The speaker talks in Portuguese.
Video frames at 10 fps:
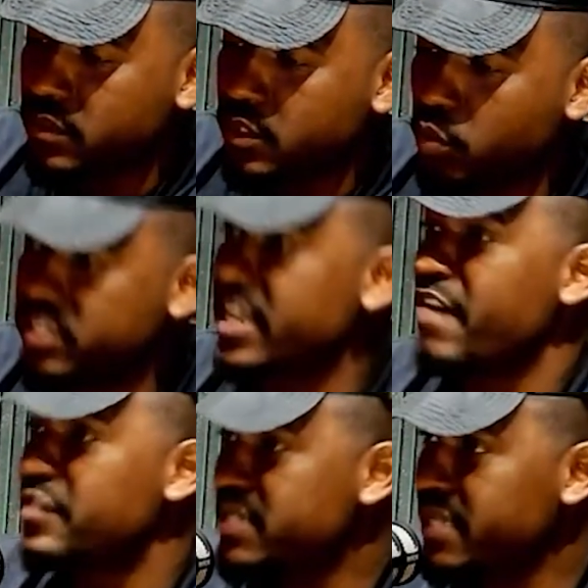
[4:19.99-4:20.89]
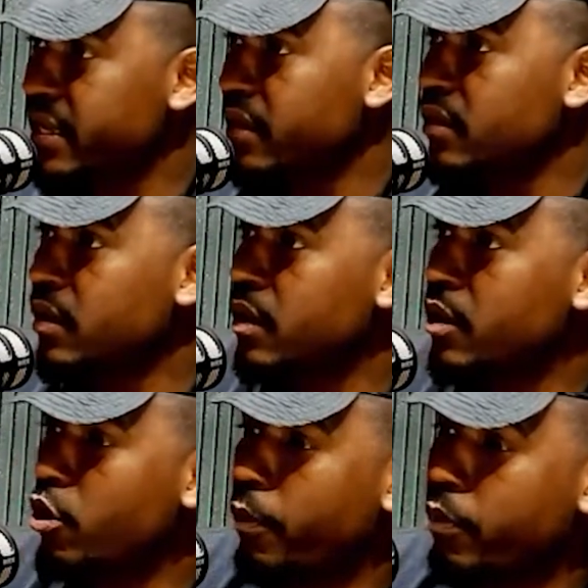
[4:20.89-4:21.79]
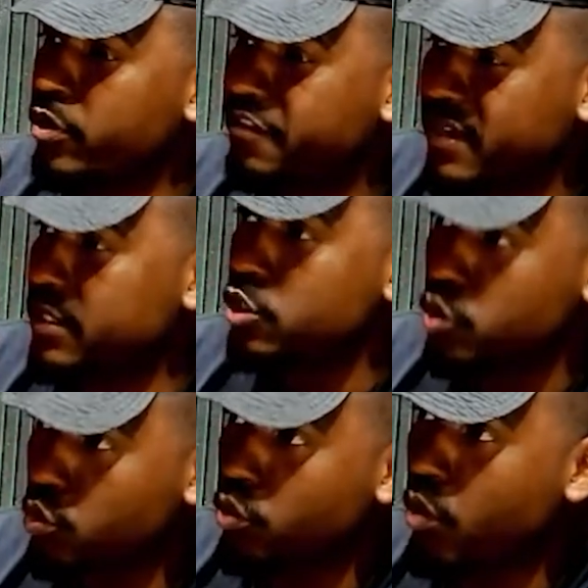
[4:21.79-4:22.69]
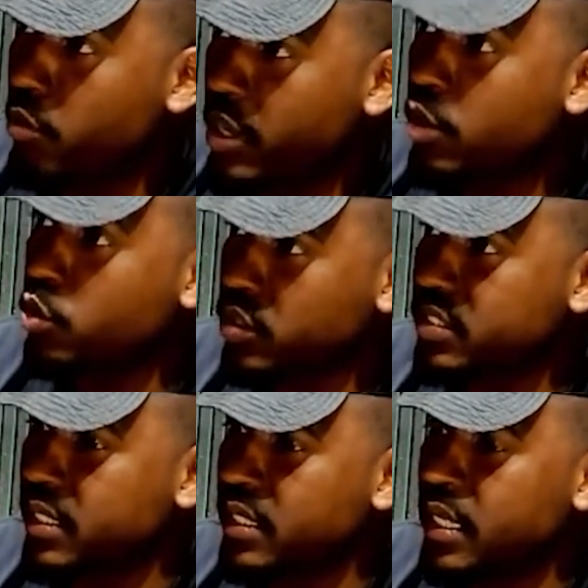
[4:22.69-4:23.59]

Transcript: o CFC, eu pude fazer isso tudo como recruta.